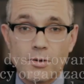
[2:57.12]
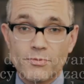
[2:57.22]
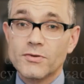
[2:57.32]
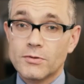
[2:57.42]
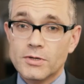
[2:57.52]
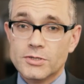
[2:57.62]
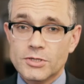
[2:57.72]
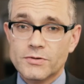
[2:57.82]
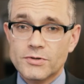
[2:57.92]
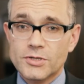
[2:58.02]
obfituje
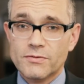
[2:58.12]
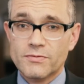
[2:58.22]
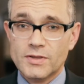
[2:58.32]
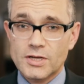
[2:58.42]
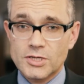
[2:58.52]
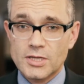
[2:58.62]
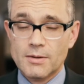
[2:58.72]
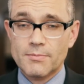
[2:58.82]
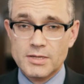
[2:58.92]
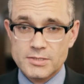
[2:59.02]
rzeczywiście w wydarzenia
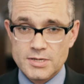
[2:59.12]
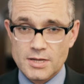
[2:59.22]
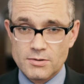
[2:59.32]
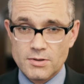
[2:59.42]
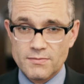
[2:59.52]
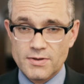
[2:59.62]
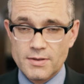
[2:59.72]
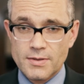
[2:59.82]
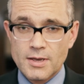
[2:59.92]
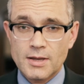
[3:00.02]
międzynarodowe.
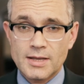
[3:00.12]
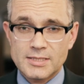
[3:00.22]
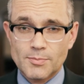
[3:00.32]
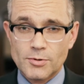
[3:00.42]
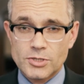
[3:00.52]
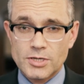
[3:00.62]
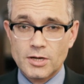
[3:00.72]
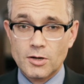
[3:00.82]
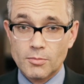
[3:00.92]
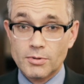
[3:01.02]
Na zaproszenie
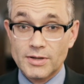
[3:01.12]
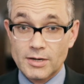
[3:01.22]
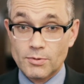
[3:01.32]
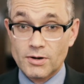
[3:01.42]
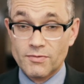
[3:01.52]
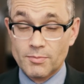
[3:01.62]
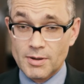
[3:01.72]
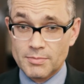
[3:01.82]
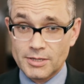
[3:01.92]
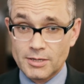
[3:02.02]
Global Network for
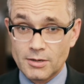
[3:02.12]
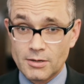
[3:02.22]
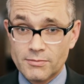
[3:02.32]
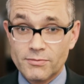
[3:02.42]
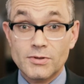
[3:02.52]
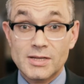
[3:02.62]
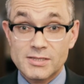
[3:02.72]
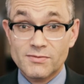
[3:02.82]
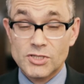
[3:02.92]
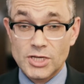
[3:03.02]
Public Law,
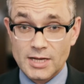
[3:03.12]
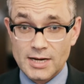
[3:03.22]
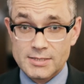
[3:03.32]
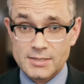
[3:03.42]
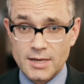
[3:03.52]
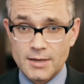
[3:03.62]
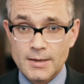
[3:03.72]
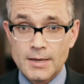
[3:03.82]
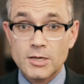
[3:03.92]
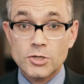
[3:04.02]
Fundacji Wyszehradzkiej
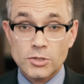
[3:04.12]
i